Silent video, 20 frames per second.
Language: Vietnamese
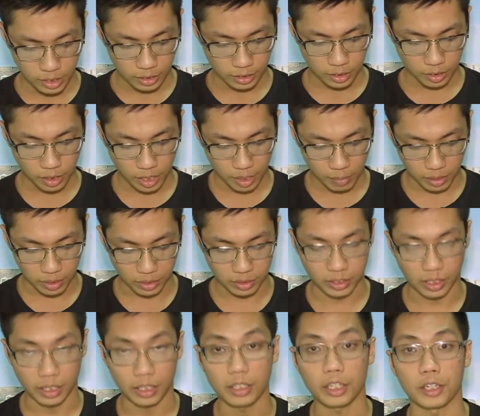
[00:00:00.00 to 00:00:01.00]
sau đây mình
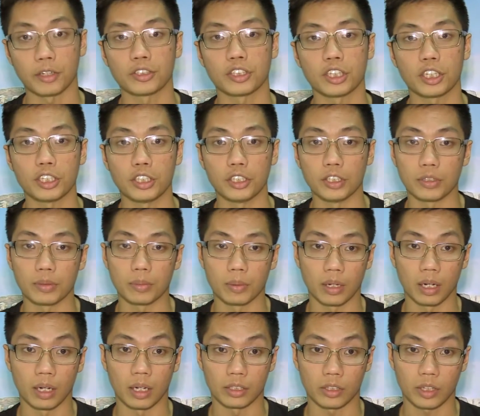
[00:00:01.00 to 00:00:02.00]
sẽ giới thiệu sơ lược
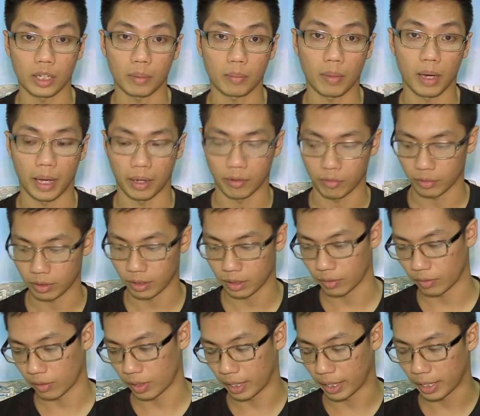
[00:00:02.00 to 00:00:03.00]
ờ, cho các bạn
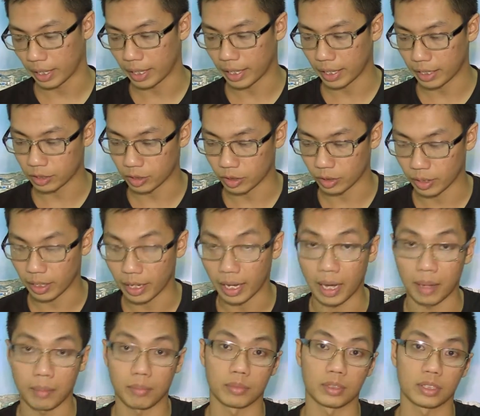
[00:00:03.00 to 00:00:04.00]
ờ, về cái cây
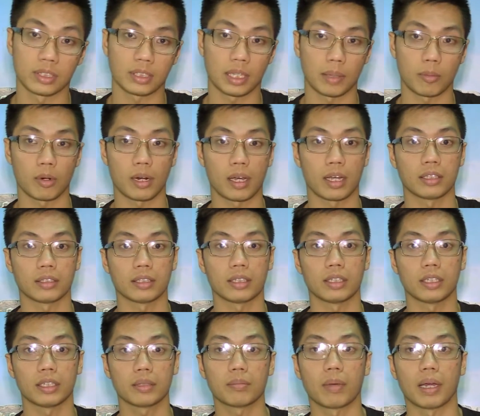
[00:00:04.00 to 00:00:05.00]
Steadicam
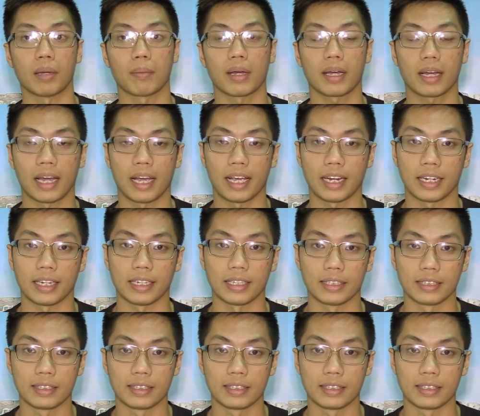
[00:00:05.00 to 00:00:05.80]
Stabilizer X7 Mark II này.